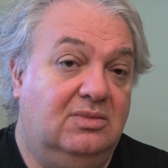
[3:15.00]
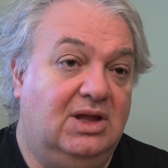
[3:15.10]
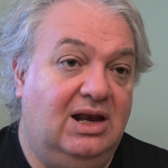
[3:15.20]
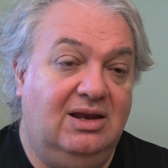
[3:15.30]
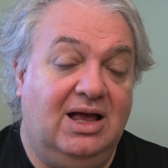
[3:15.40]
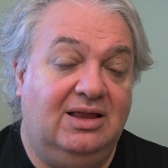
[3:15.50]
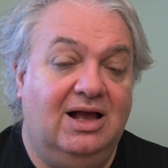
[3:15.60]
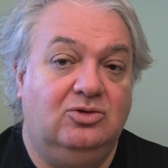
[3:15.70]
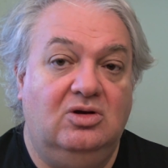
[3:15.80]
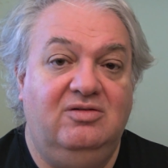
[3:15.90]
ad
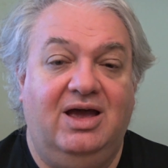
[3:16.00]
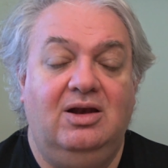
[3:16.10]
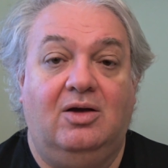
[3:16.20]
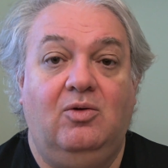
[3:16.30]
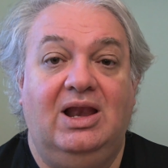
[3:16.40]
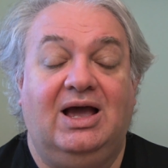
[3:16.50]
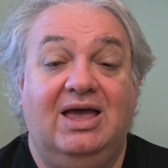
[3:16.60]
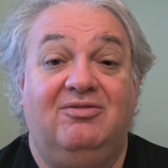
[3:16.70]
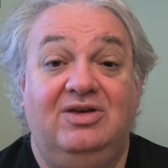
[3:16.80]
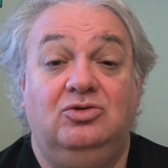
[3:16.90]
alto livello è quella
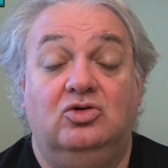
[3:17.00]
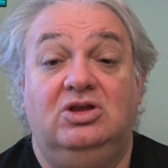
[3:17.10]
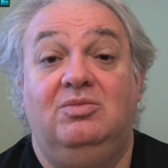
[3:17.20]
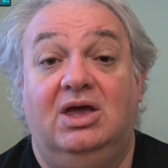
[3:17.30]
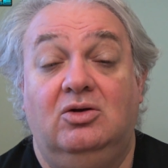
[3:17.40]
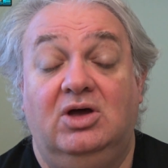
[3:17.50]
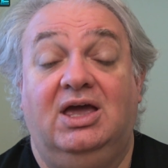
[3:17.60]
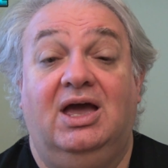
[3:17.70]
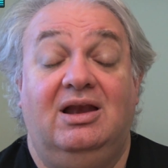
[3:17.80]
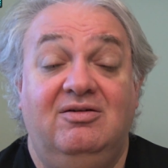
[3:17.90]
che ha vinto di meno e
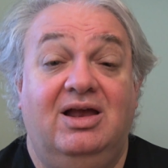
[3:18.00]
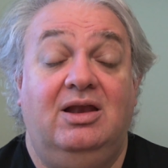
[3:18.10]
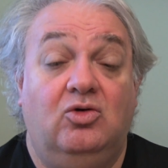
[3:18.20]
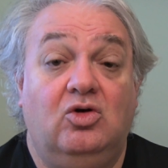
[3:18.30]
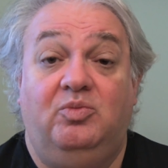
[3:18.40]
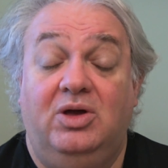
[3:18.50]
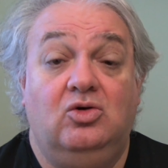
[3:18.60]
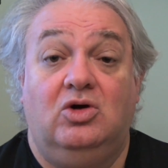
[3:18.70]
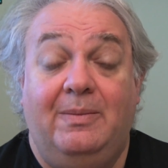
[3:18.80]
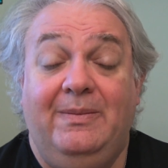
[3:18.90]
che a livello europeo
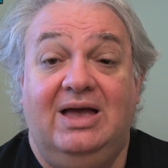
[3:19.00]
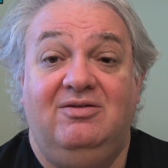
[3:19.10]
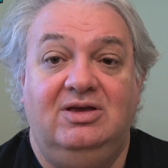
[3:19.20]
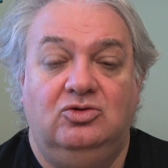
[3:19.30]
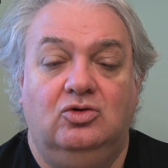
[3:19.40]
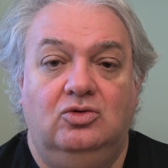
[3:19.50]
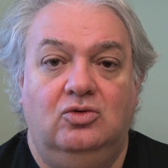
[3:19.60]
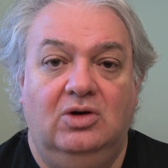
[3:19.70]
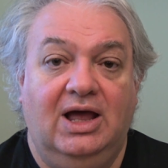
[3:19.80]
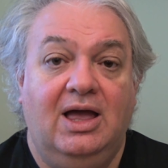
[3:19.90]
non ha mai vinto
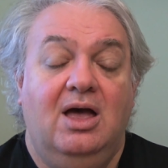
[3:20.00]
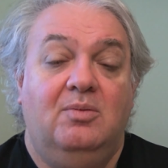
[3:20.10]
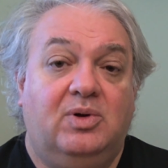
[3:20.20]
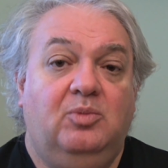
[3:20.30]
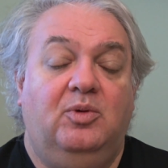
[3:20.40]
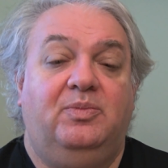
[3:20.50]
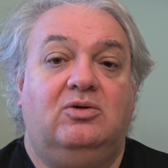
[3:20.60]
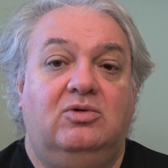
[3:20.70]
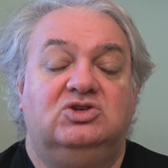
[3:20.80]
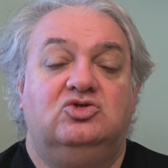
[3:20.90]
nulla. Proprio
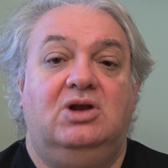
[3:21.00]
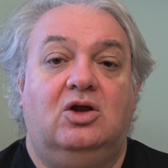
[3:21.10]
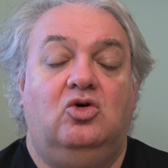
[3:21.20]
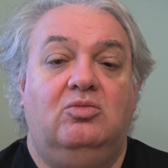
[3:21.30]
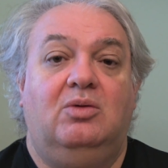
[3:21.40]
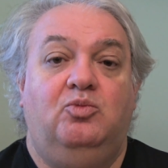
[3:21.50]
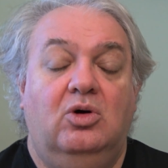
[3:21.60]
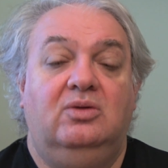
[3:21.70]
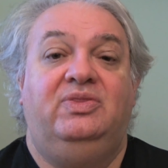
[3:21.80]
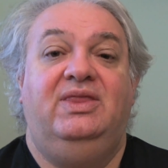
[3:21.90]
per questo la Roma
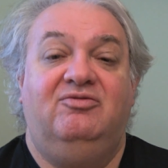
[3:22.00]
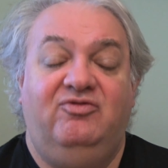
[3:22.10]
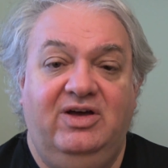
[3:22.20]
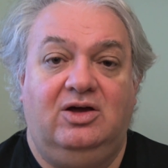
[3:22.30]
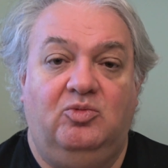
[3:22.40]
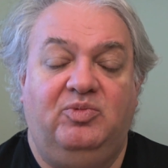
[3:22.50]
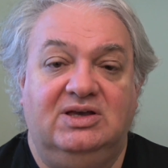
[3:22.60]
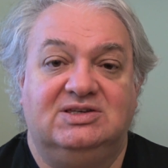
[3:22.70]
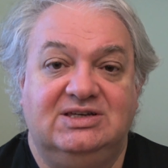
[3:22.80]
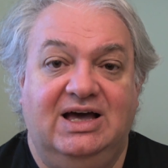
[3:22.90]
può davvero
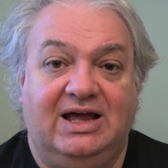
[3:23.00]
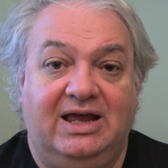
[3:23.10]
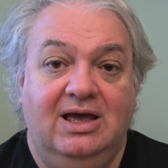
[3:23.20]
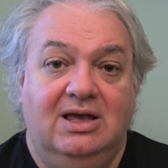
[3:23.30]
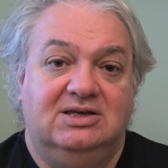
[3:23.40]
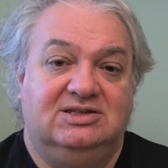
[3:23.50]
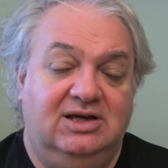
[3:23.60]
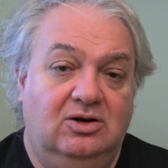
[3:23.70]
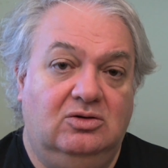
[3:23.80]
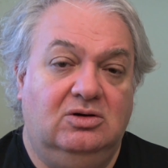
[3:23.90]
pensare,
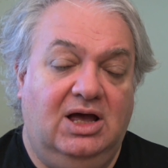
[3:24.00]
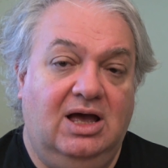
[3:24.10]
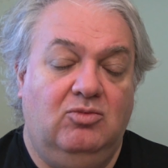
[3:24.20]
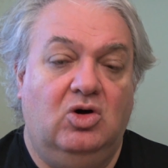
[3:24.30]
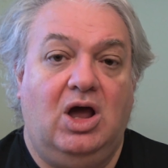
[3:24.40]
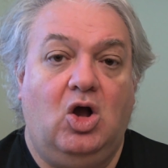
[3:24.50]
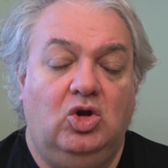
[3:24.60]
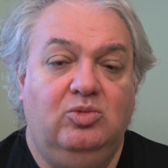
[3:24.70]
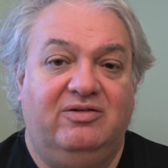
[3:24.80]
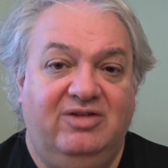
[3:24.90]
se non a Monaco
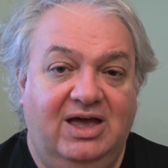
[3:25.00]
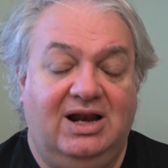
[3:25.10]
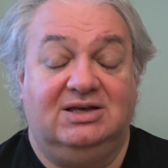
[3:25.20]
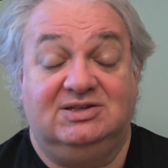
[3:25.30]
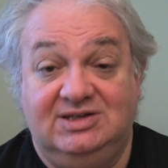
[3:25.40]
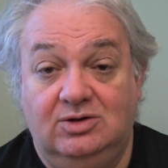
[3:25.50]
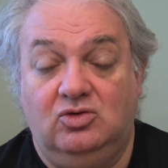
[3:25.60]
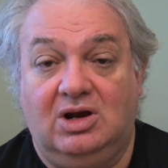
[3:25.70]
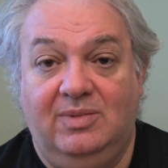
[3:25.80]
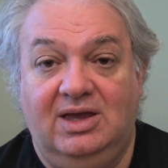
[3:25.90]
di Baviera,
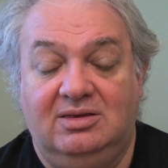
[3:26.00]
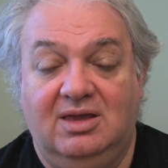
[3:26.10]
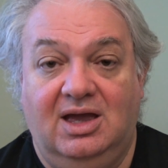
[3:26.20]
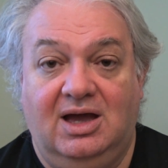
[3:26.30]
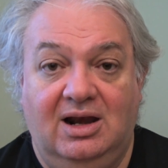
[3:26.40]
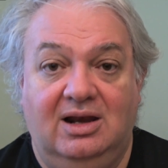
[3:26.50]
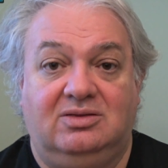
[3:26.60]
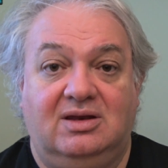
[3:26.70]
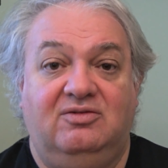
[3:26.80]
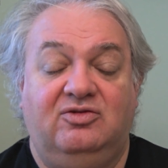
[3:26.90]
sicuramente
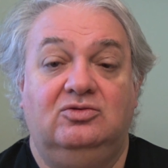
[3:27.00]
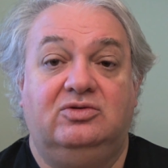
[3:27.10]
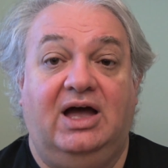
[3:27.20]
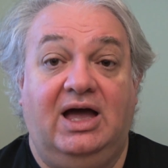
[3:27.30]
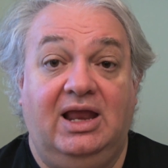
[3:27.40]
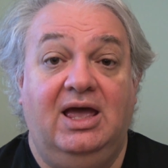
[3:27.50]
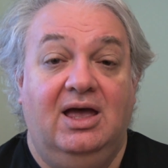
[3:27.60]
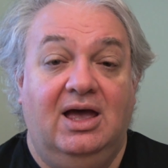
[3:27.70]
al Tre Fontane,